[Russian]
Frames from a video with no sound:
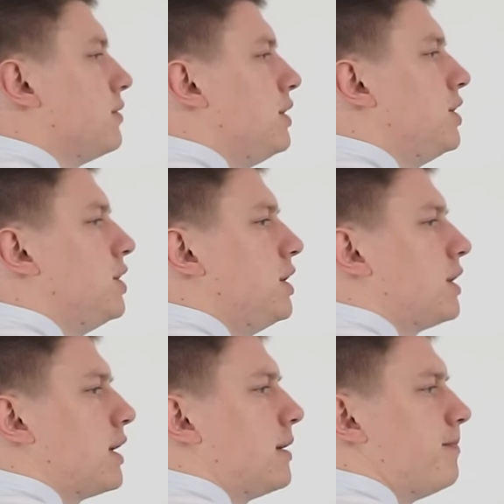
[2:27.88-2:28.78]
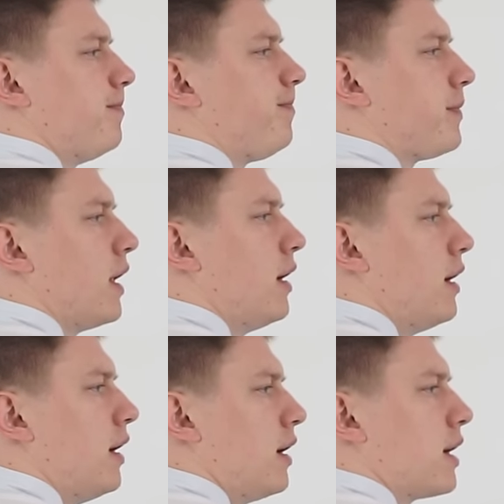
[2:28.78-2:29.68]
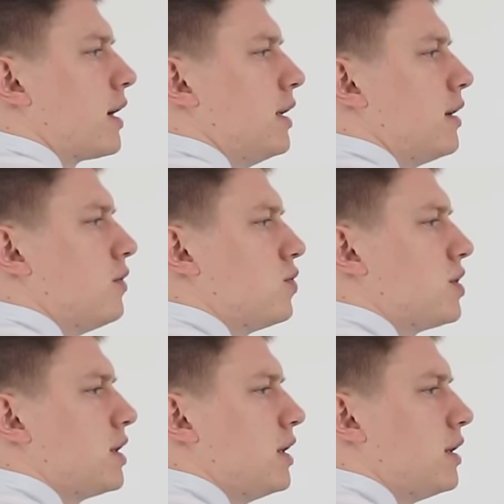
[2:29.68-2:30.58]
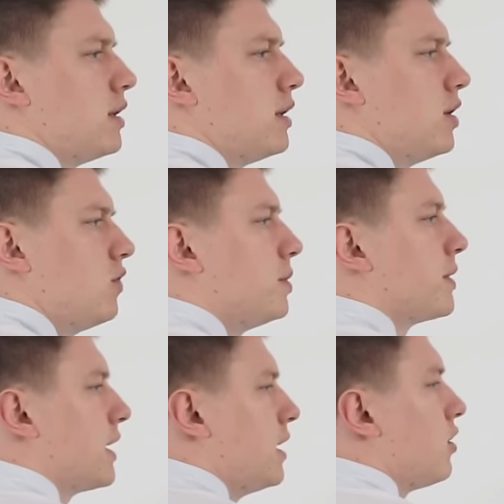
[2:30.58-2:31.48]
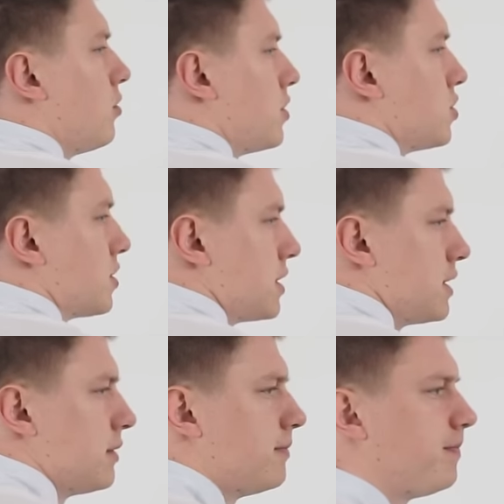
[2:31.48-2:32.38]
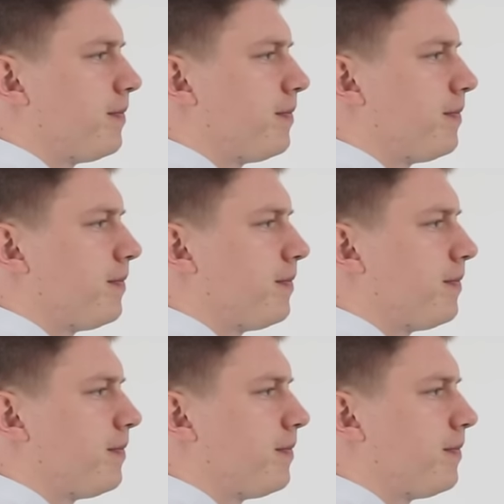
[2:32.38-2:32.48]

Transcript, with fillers: не щит, а как они, усы, ну, в общем, какие-то ребра жесткости.